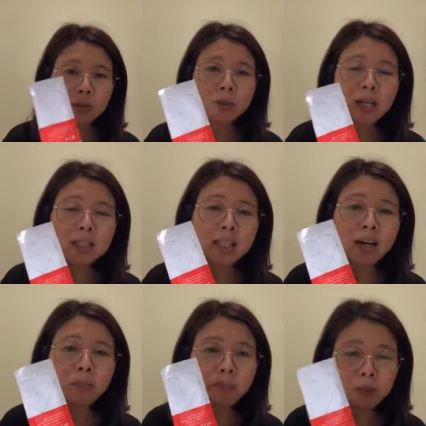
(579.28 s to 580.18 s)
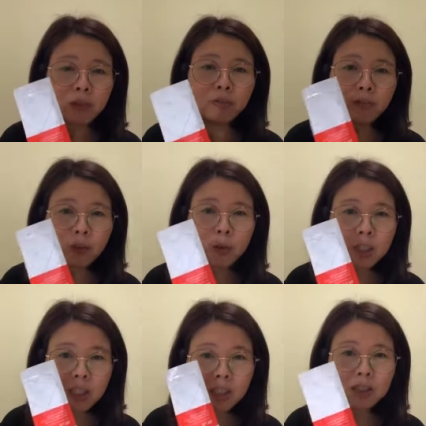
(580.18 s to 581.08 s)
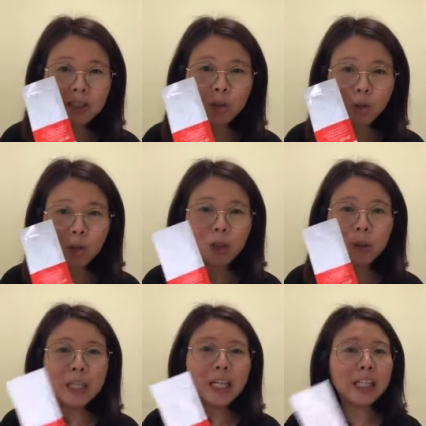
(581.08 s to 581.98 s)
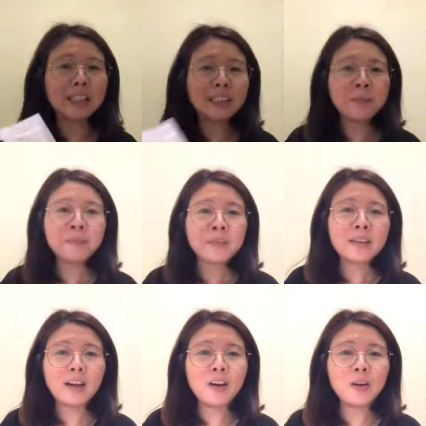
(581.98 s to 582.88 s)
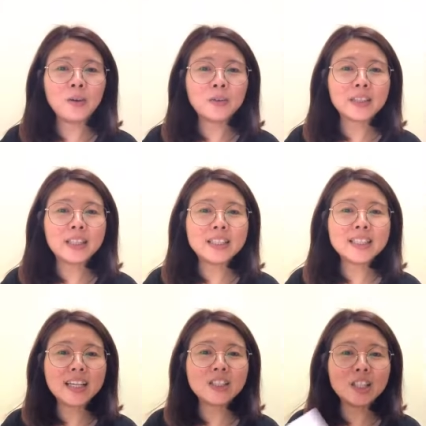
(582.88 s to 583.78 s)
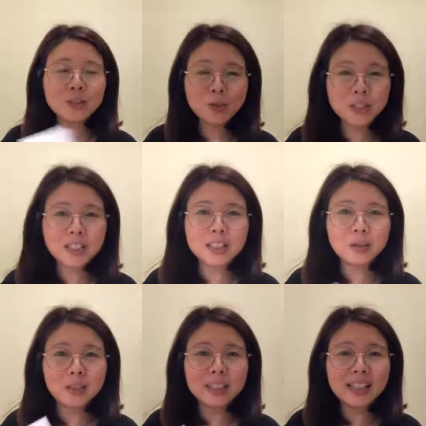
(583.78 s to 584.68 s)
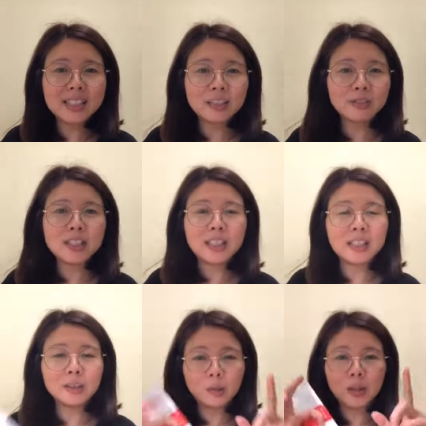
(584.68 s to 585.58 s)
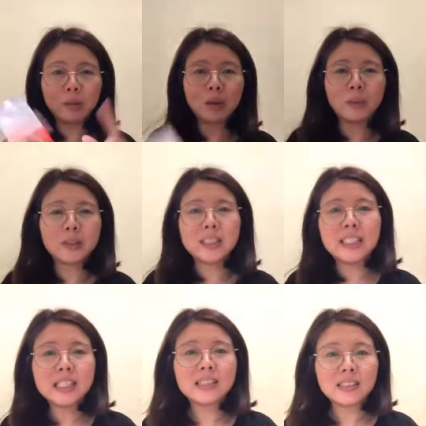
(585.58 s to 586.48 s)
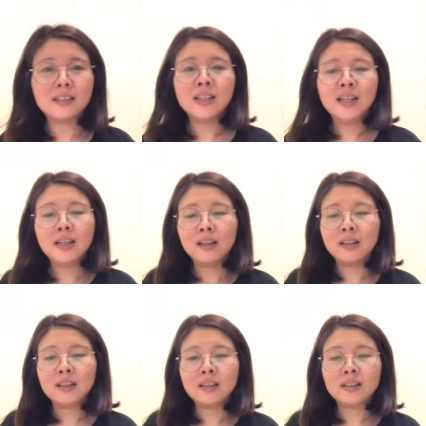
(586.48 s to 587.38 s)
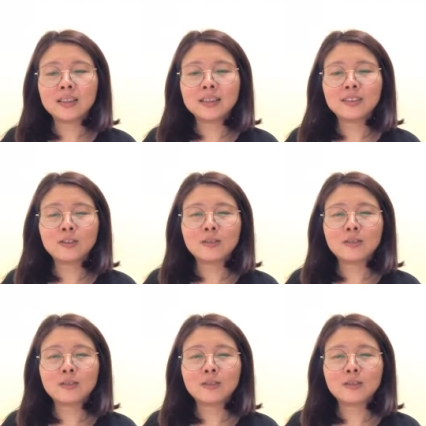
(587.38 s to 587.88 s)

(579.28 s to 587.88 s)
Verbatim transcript: 告诉大家，比 feel 真的绝对能。然后可能在结束之前，我跟大家分享一个短短我的见证，呃。